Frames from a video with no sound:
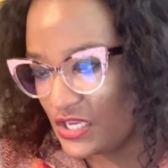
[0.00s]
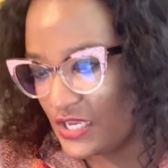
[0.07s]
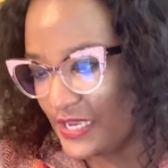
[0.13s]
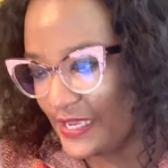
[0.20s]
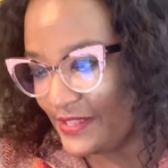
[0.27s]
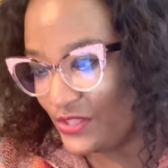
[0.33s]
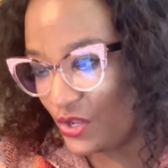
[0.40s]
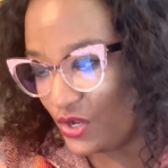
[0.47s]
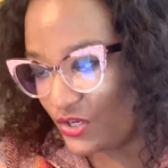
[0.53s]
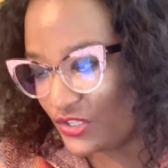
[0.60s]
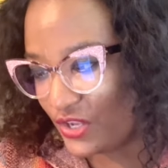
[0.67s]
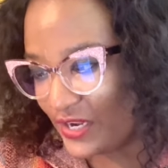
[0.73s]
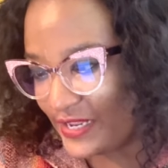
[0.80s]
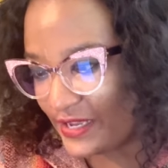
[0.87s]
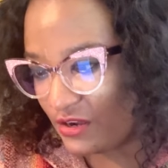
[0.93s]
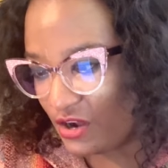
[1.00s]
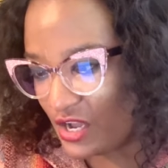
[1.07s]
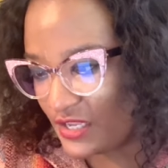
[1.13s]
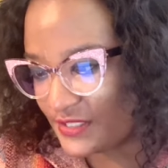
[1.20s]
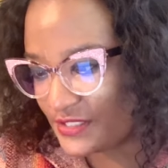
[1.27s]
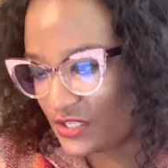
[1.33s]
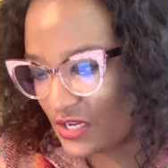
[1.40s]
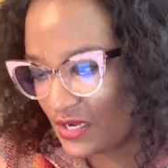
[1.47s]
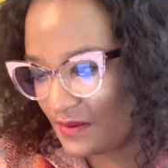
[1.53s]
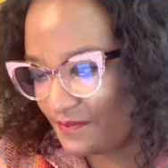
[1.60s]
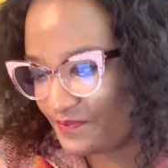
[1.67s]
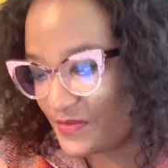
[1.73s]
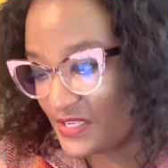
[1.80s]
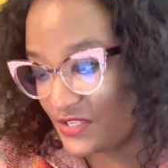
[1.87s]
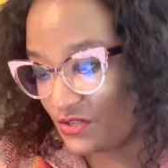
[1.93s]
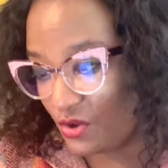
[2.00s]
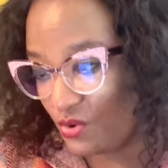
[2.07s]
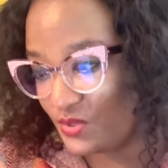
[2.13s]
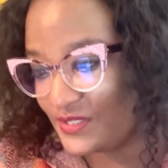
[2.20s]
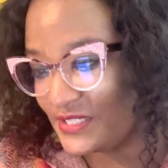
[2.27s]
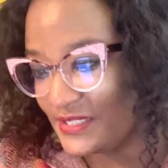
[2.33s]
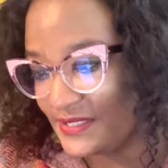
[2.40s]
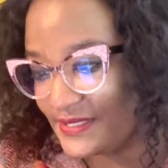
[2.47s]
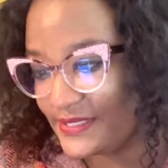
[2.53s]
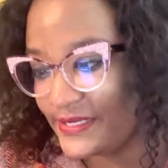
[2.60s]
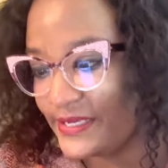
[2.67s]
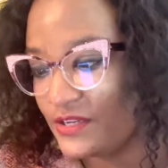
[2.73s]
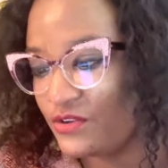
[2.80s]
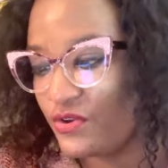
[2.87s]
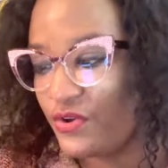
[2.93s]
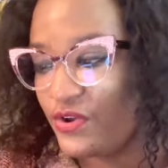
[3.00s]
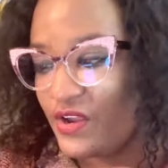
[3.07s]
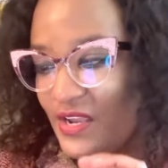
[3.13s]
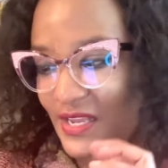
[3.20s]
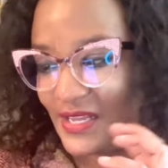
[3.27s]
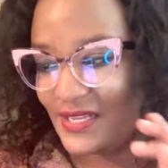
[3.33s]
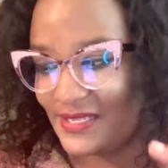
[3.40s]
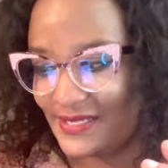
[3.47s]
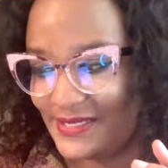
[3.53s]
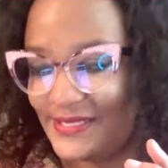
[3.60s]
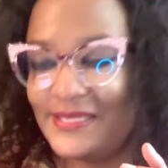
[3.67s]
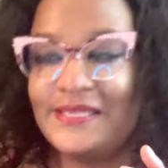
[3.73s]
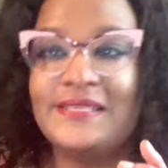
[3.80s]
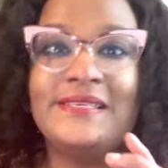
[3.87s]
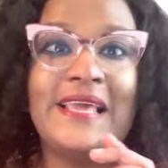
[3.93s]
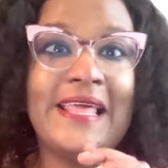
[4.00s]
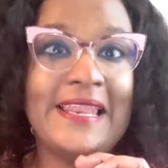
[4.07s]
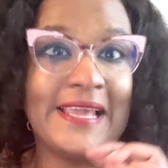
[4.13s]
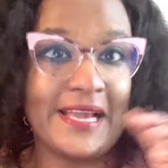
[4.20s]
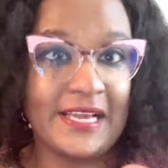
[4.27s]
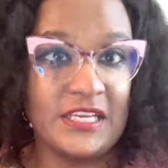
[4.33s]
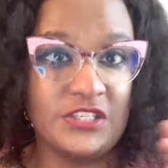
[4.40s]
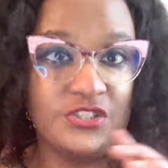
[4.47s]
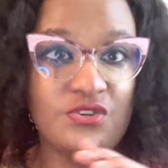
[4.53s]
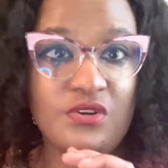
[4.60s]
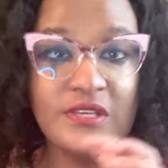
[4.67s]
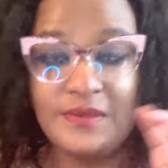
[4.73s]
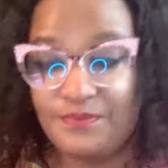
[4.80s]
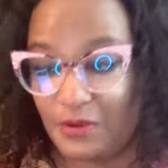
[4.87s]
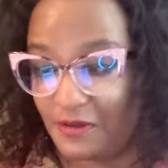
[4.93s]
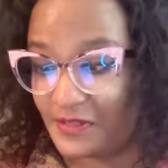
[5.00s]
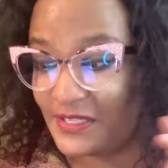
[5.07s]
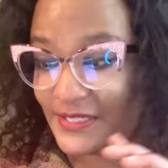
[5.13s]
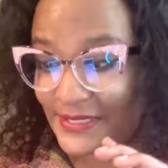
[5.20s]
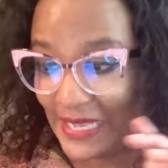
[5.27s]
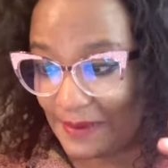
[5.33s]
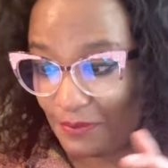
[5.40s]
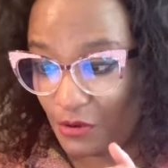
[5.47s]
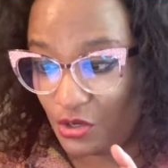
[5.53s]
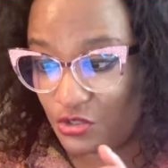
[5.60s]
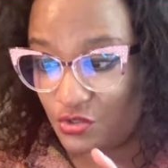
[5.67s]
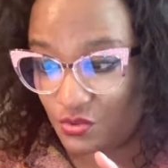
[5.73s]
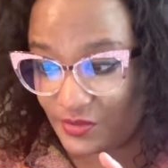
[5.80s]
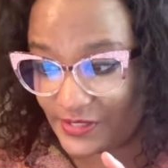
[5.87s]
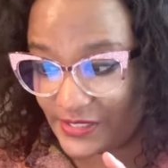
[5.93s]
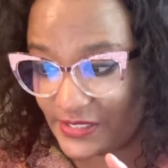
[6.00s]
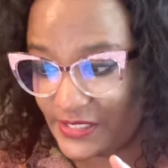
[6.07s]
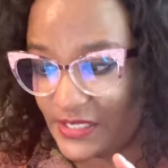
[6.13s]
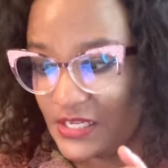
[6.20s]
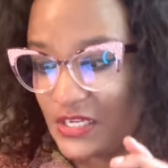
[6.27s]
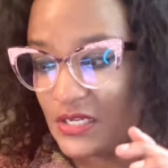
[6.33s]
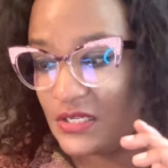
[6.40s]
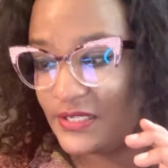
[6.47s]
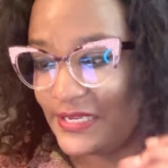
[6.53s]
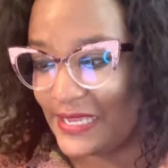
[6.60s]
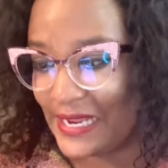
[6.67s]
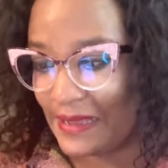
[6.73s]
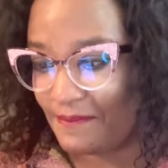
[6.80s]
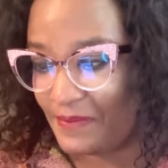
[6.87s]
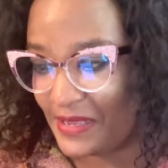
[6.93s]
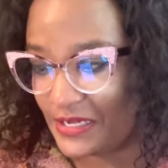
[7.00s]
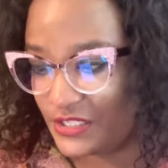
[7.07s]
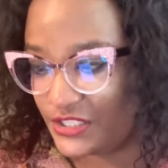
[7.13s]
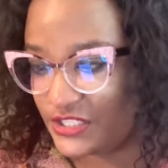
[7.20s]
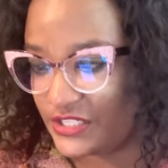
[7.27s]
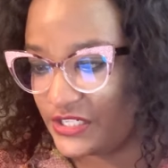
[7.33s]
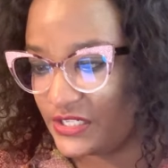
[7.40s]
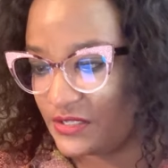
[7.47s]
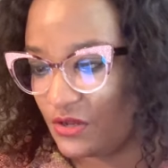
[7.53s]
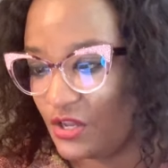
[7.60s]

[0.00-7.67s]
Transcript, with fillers: Et donc, dans, l'Écosse, euh, ils ont aussi dit qu'il y a les régions qui peuvent qui s'approchent aussi il y a la Belgique.